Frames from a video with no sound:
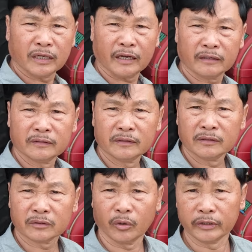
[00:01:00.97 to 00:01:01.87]
nha
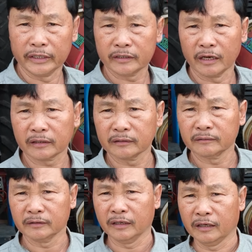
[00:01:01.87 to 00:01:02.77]
nội địa nhật
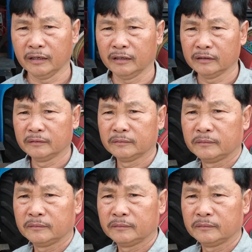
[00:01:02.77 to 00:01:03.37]
à